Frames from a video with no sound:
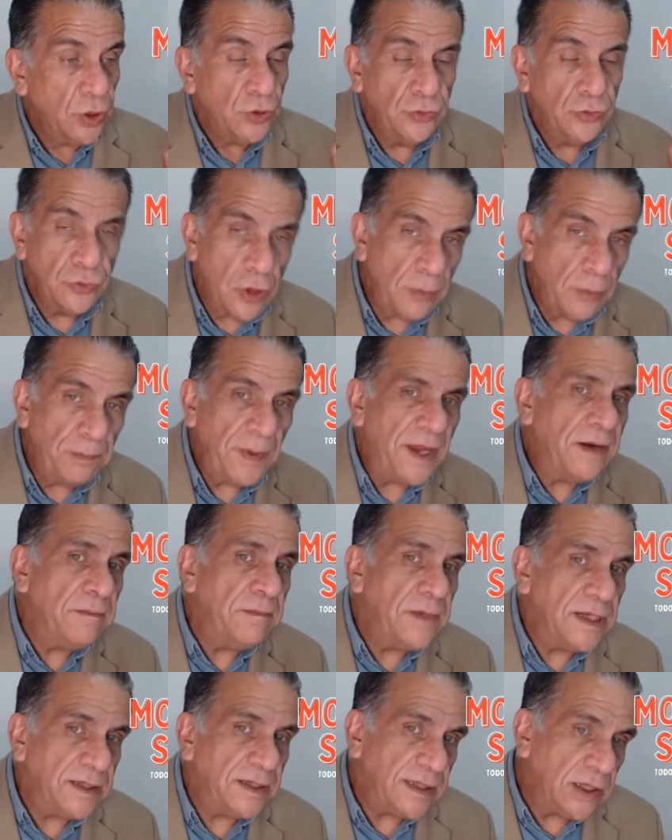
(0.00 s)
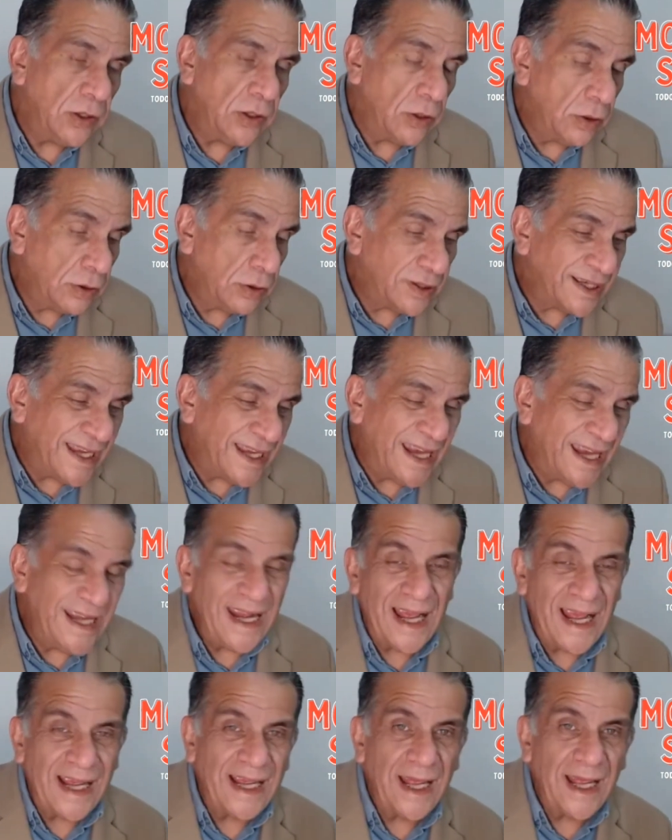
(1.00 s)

no permitió que la